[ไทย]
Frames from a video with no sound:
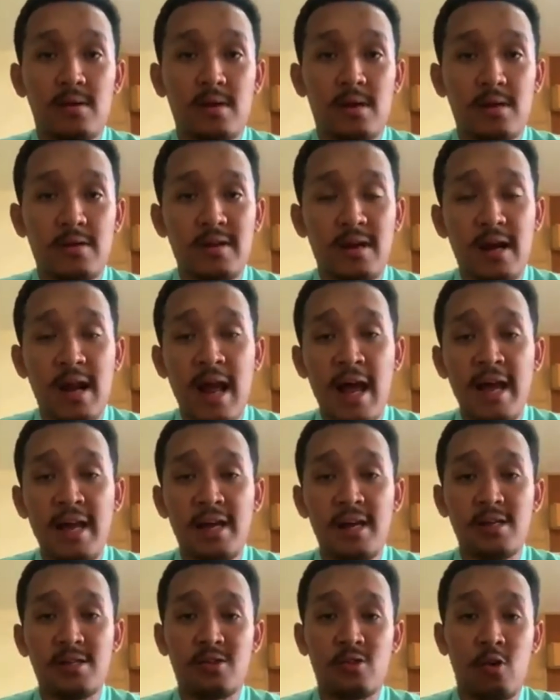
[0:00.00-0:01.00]
สักไข้
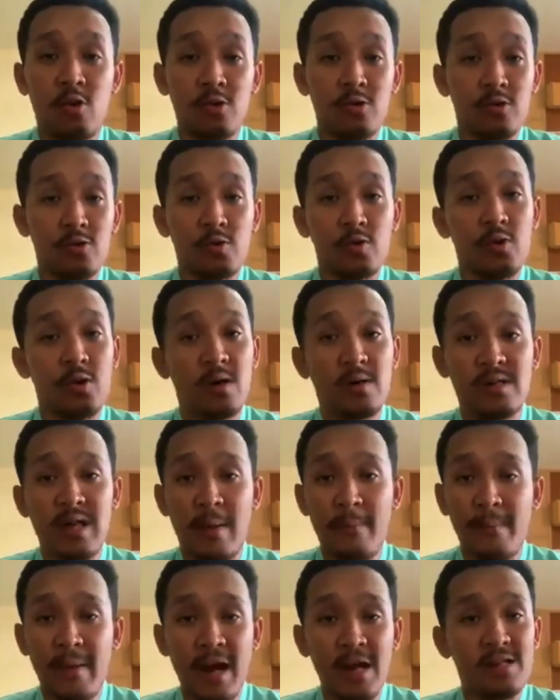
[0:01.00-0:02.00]
ก็ตรงอยู่ช่วงสา
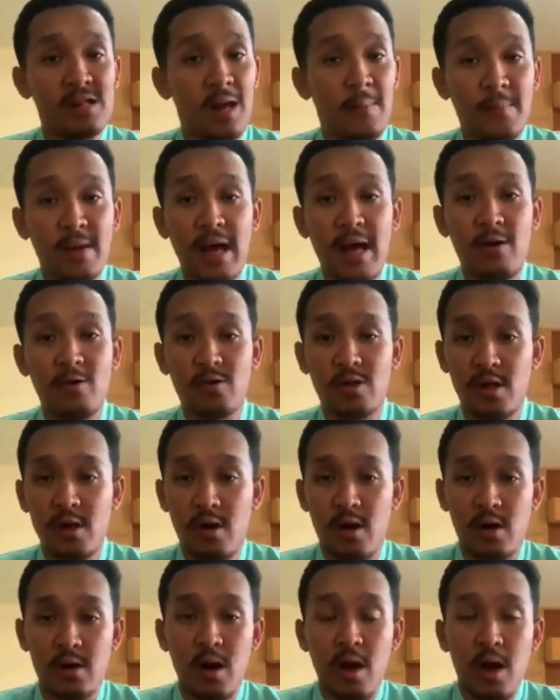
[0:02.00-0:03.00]
มแปดสามเก้าอยู่ตล
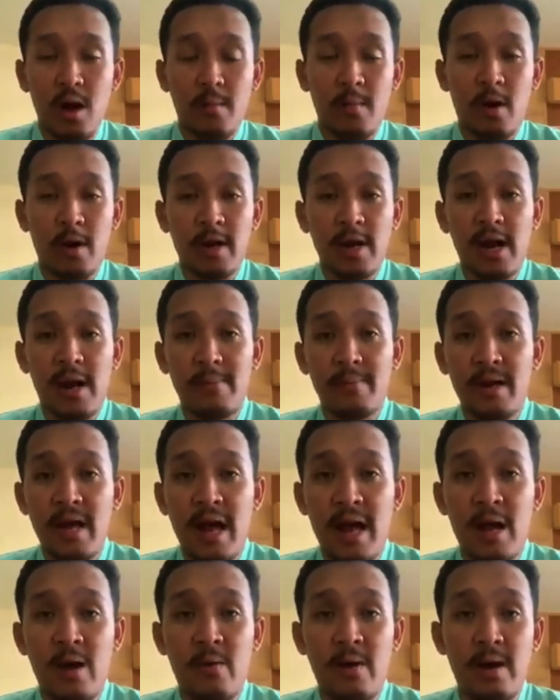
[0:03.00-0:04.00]
อด พอได้รับ
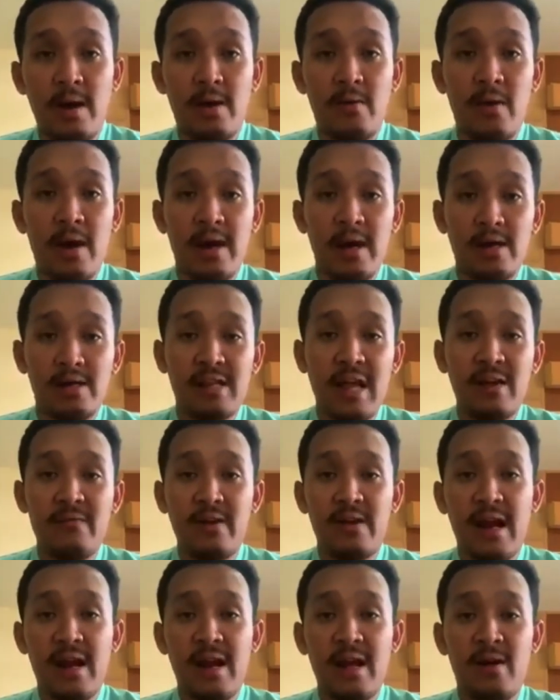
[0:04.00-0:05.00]
ยาไวต้านไว
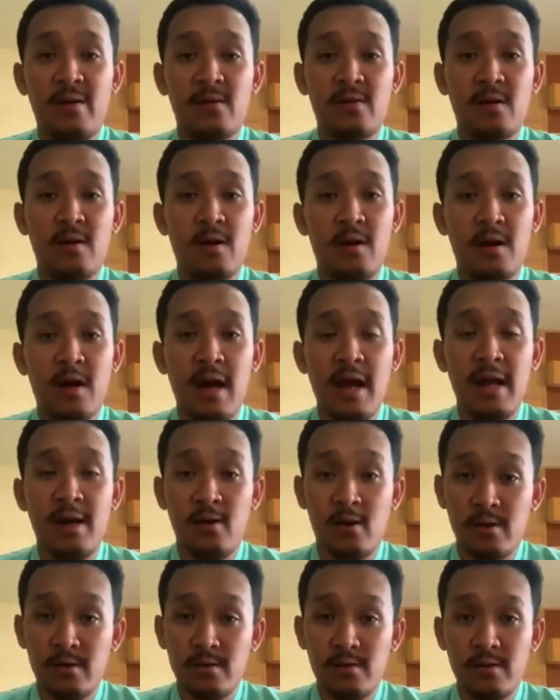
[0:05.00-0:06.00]
รัสแล้วก็ไข้ล
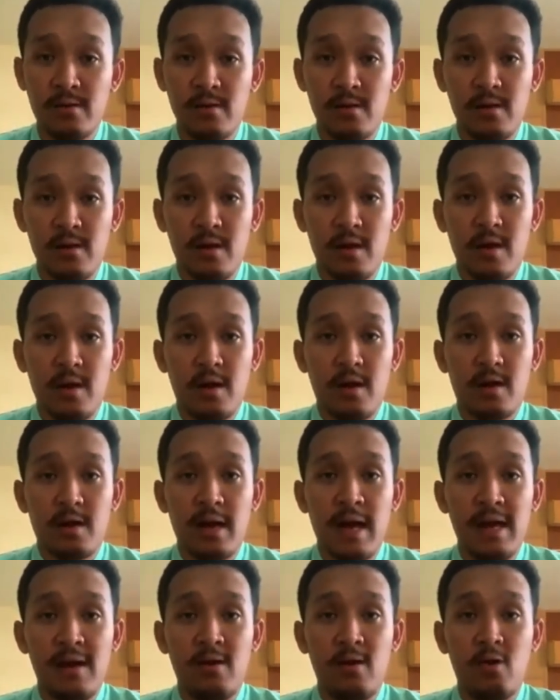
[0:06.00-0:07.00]
ด
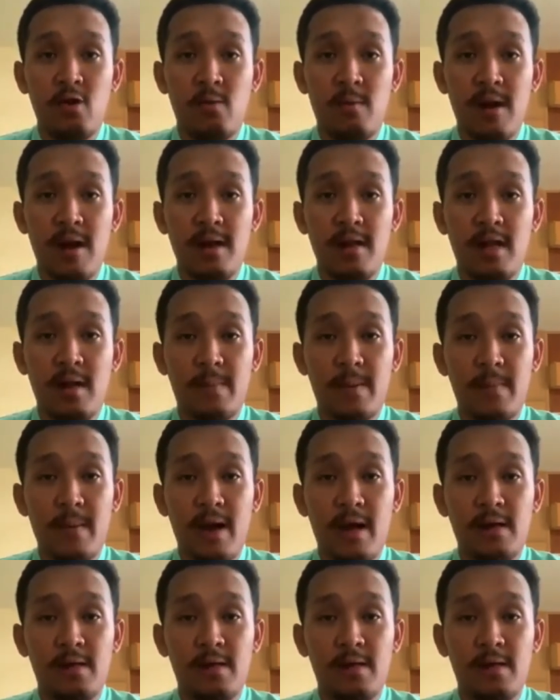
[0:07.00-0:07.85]
ไข้ลดลงมาเหลือประมาณ